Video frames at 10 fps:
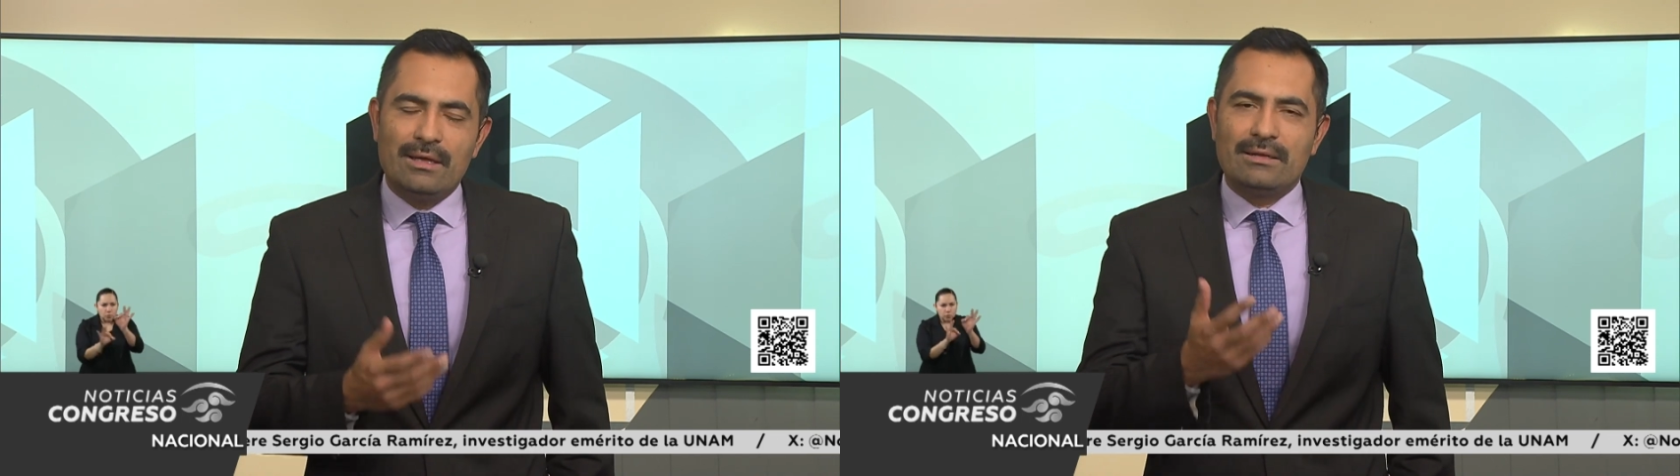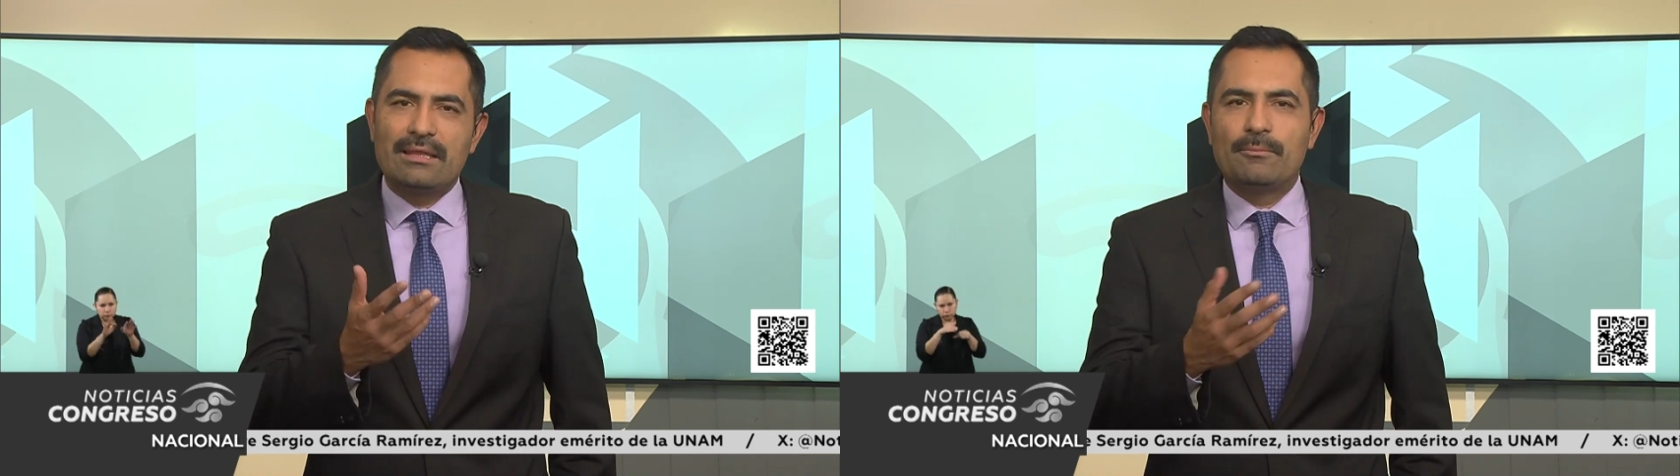
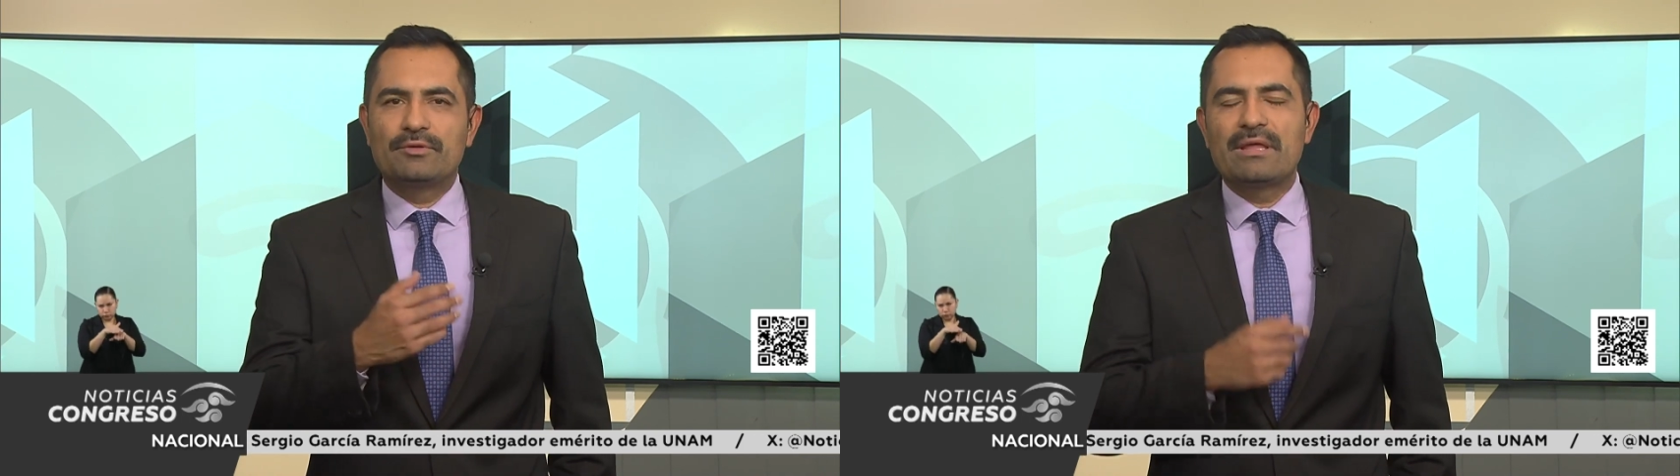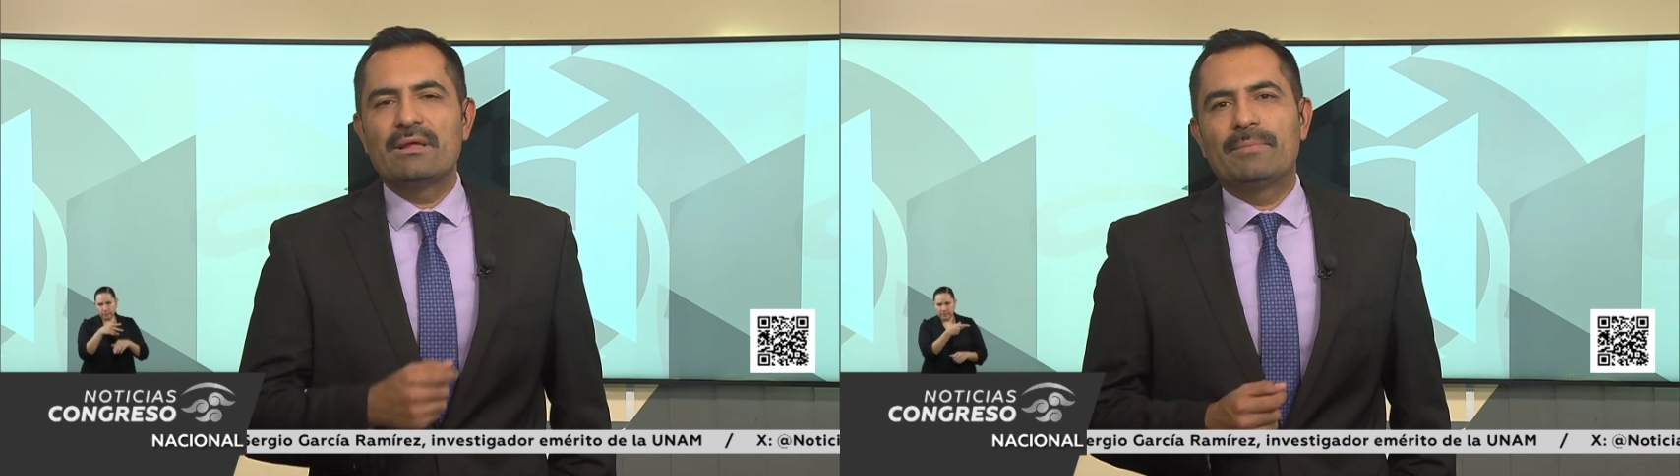la
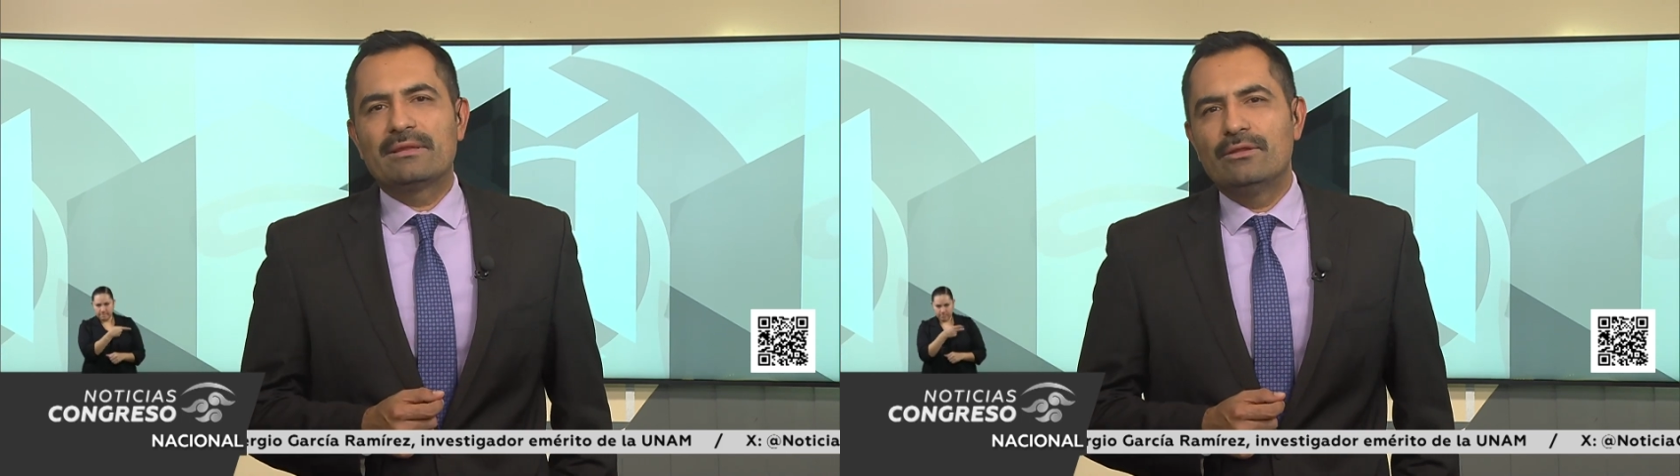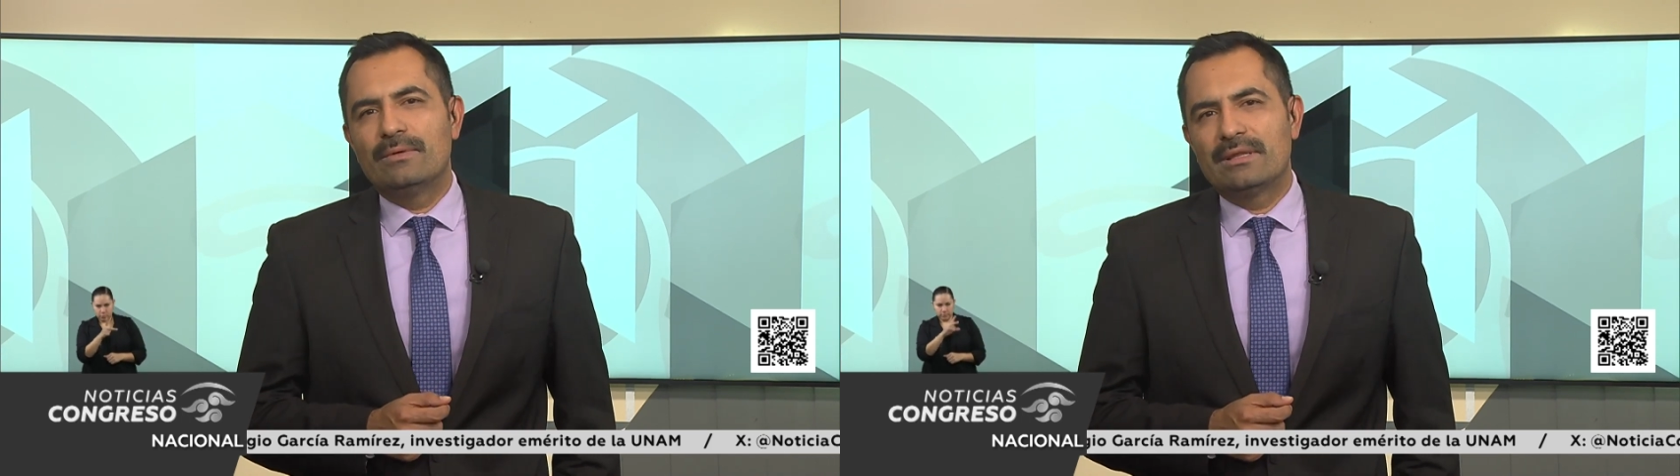diputada del Partido Verde